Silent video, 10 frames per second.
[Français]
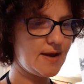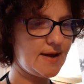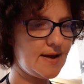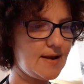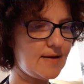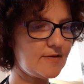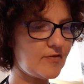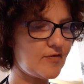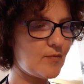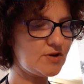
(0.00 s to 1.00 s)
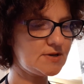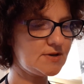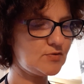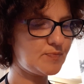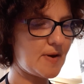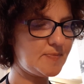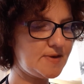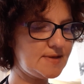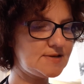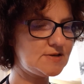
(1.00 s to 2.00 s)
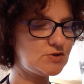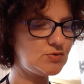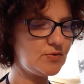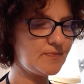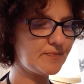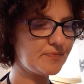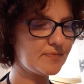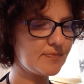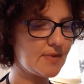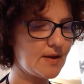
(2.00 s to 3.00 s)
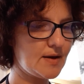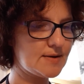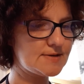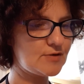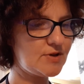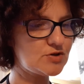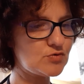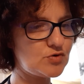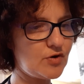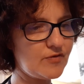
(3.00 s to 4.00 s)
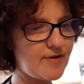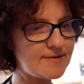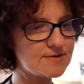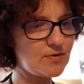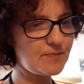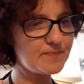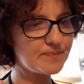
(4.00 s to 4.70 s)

Et là, ça fait à moitié euh, papier tissu. Ça doit être sur du canvas, non